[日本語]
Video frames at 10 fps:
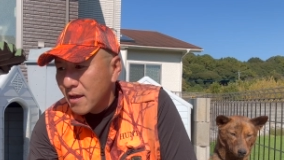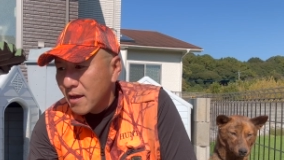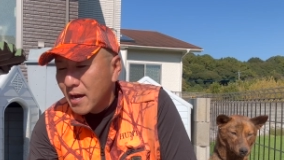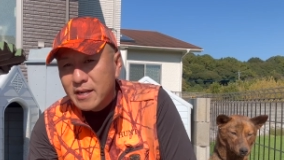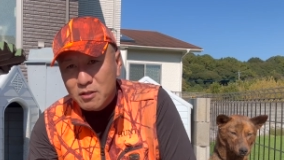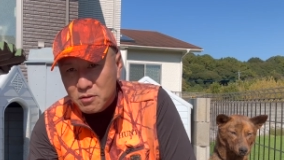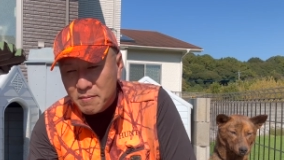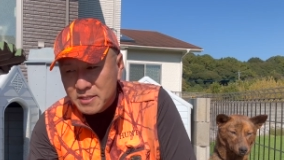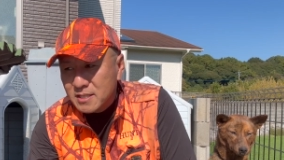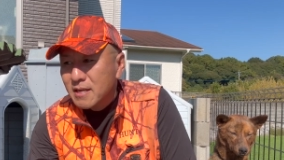ありがとうござ
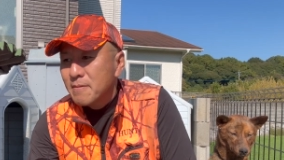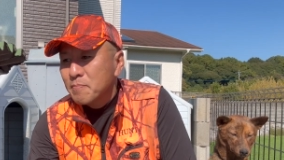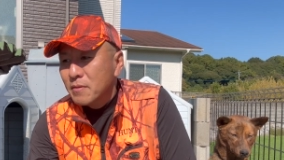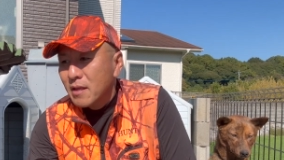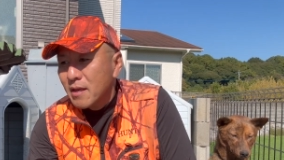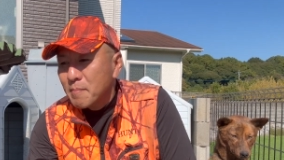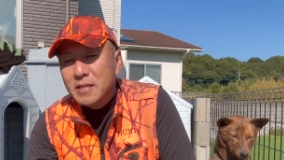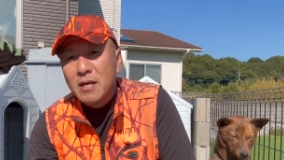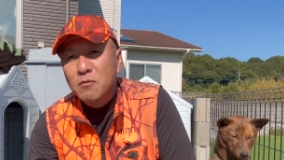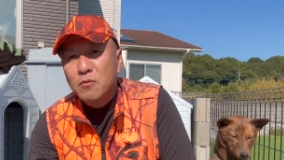います。ま
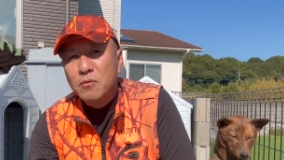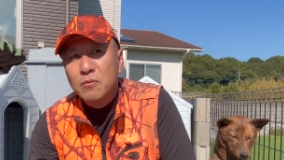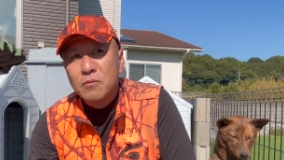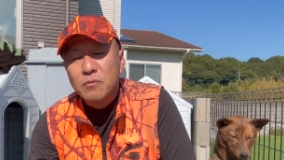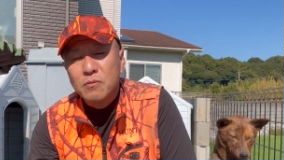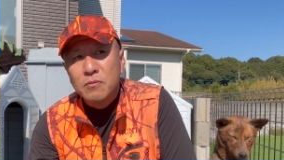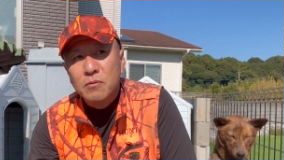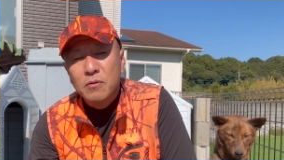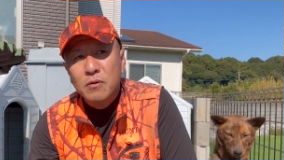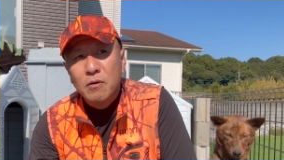た、
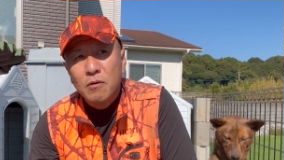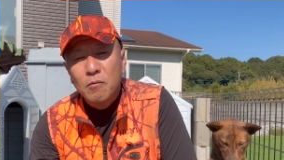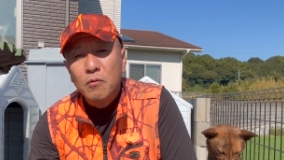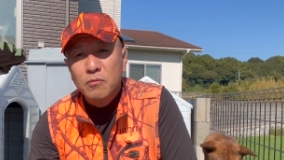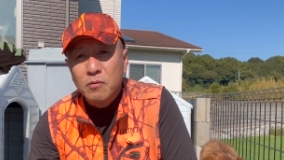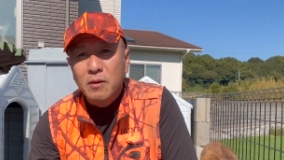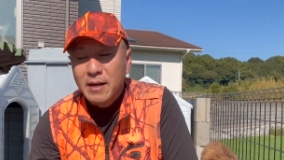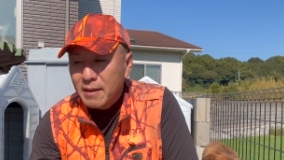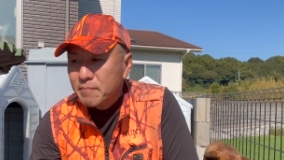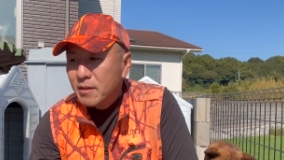フォントとか
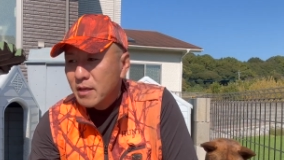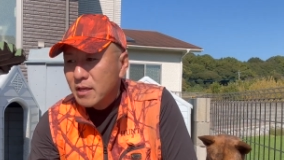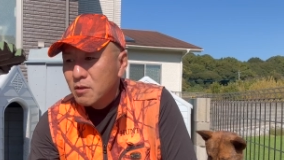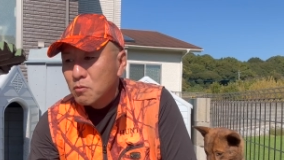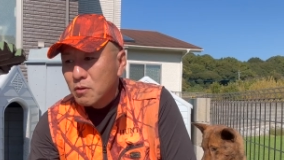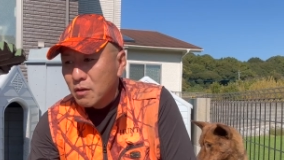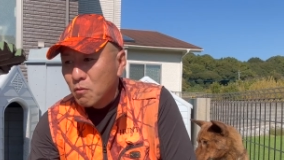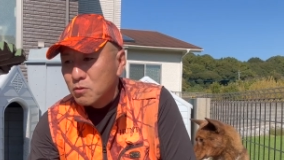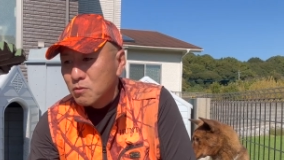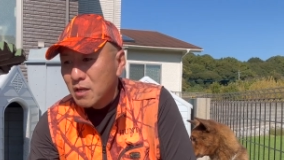ね、色とかの
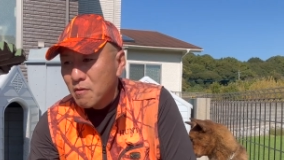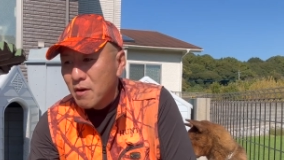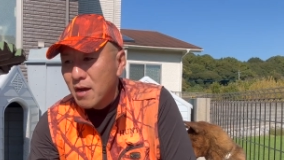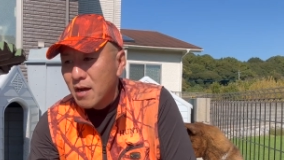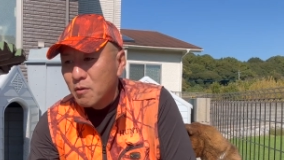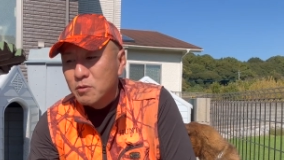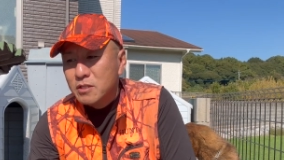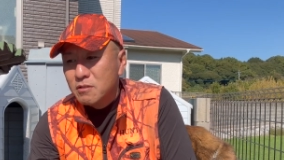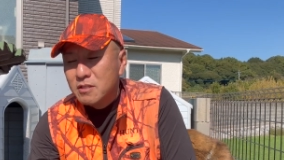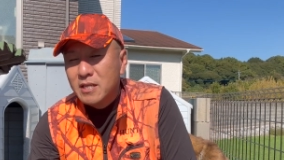ご相談は後日
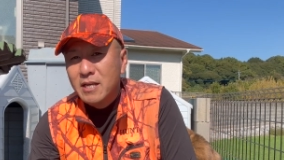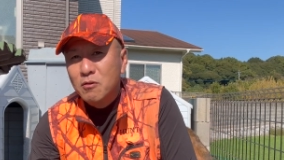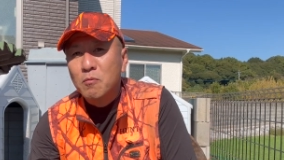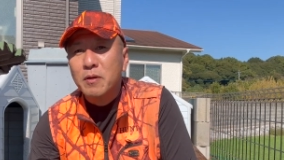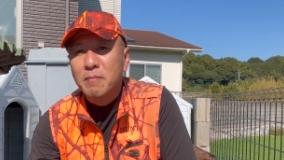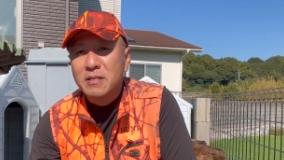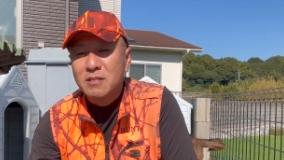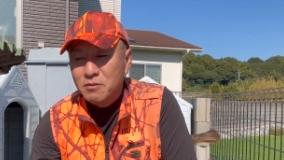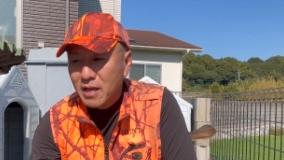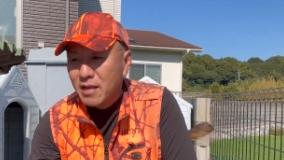したいと思いま
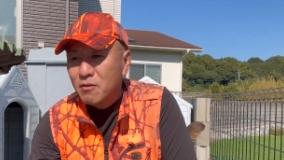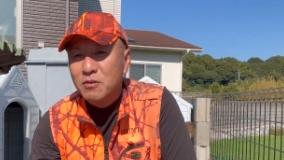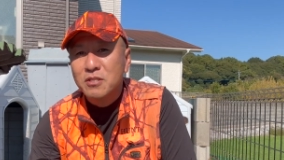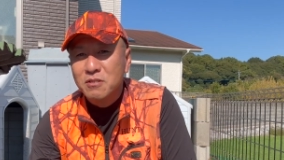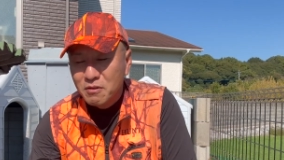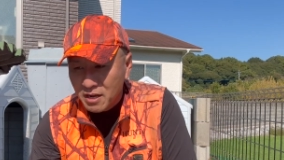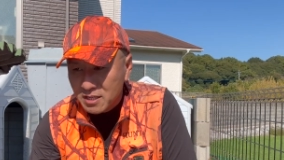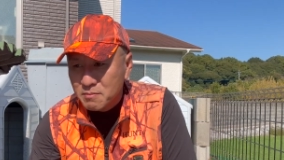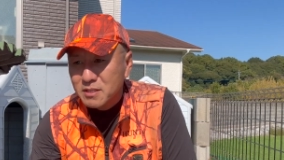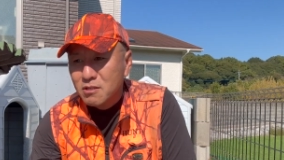すので、よろしくお願
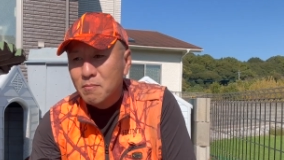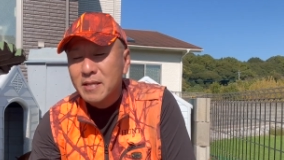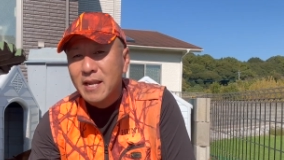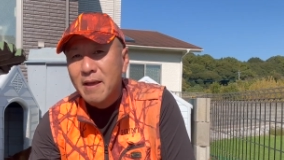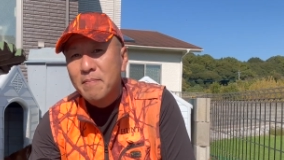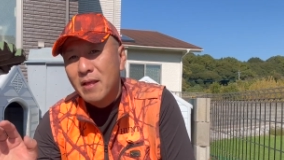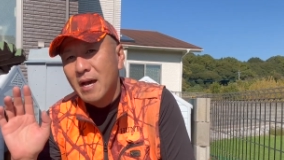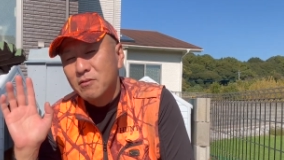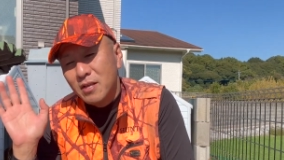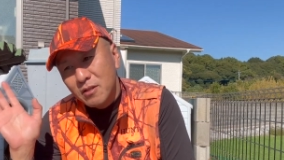いします。それまでね、
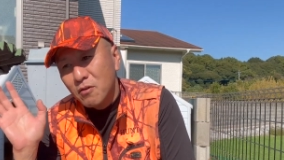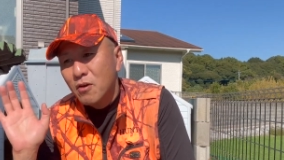ある程度